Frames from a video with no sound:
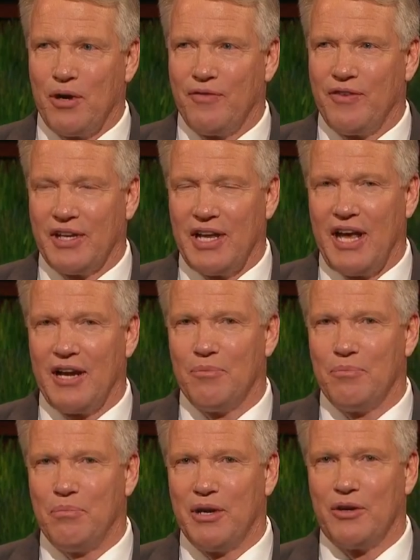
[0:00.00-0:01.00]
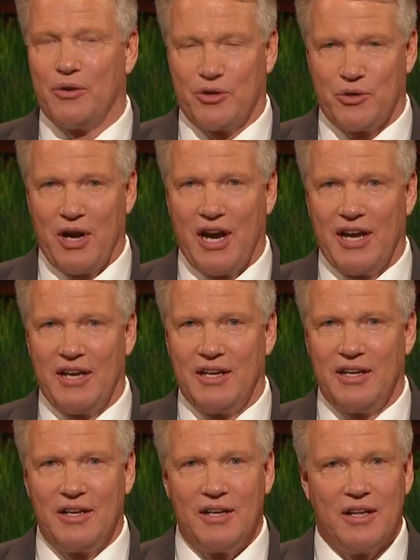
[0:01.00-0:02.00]
Если вы можете это делать,
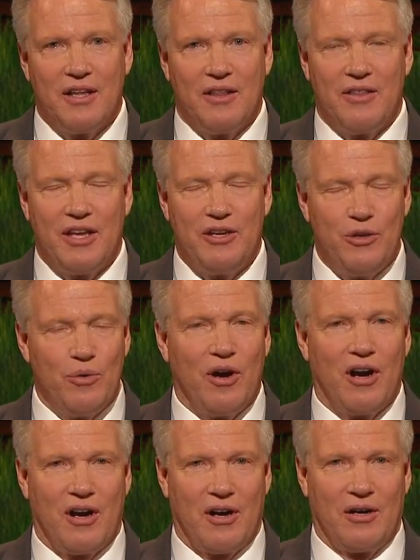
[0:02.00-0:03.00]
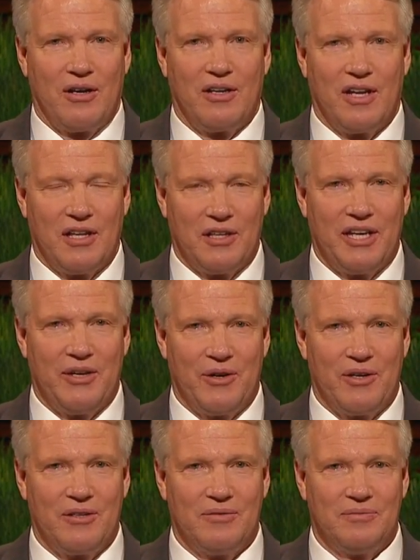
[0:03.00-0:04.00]
даже если вы в этом не совершенны,
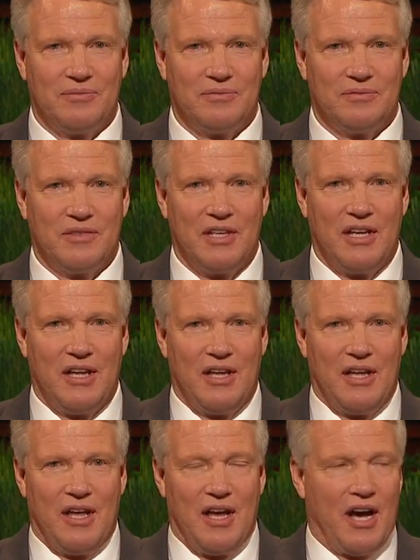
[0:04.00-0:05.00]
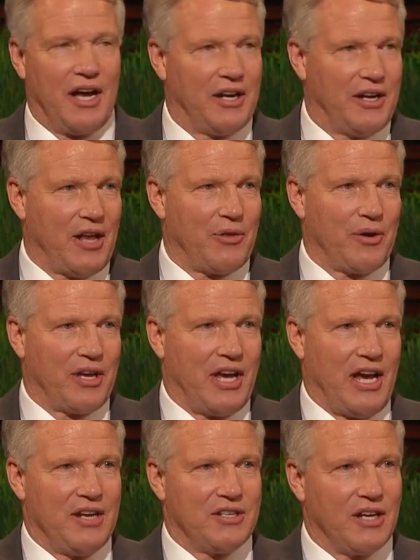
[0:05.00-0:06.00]
но тем не менее стараетесь,
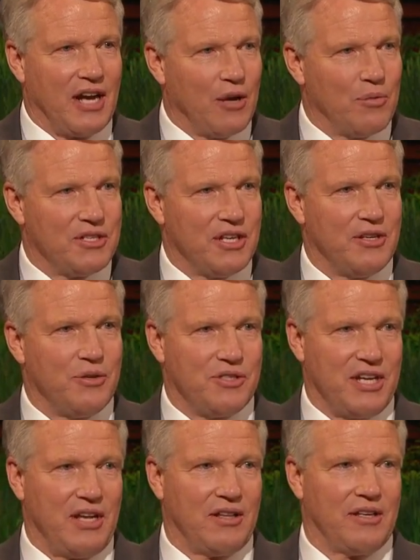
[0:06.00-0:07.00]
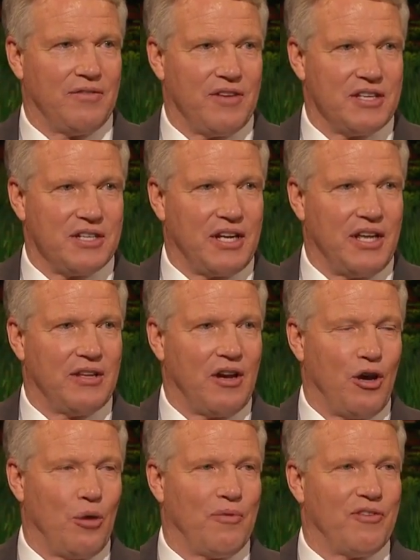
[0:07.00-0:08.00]
тогда вы действительно руководитель.
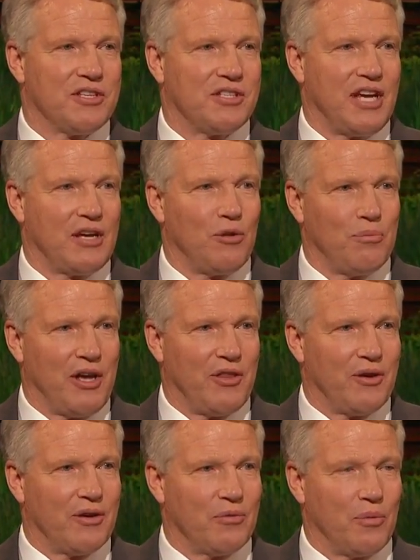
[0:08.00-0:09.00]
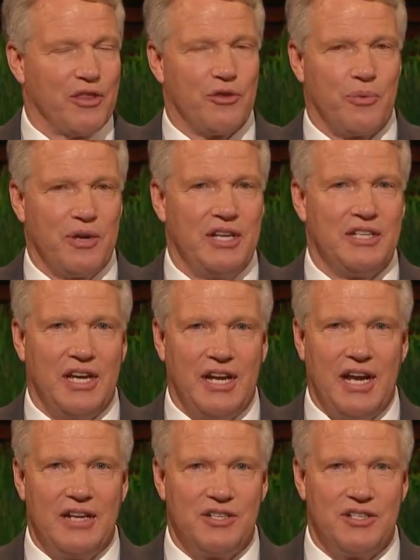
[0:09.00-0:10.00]
Другая история
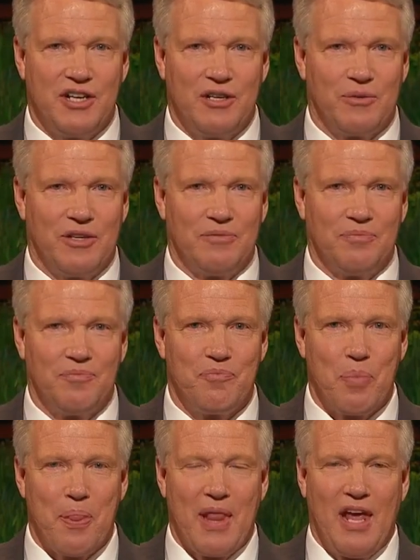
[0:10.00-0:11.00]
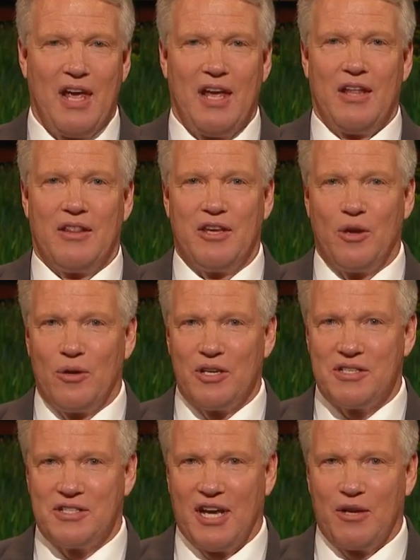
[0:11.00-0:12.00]
произошла в Новой Зеландии, где я
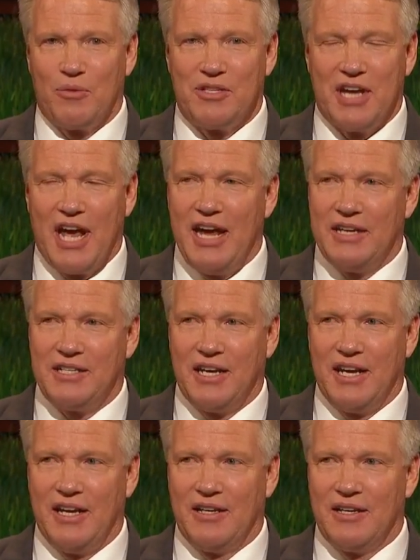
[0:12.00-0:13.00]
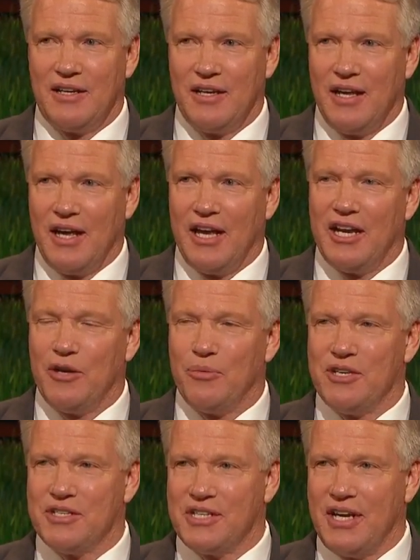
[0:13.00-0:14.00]
посетил дом одинокой матери,
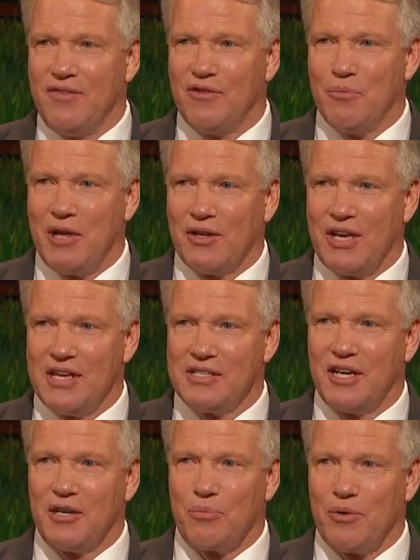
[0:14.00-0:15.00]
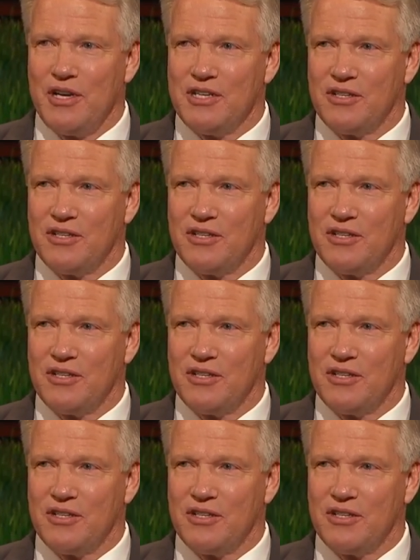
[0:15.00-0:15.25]
воспитывавшей трех подростков.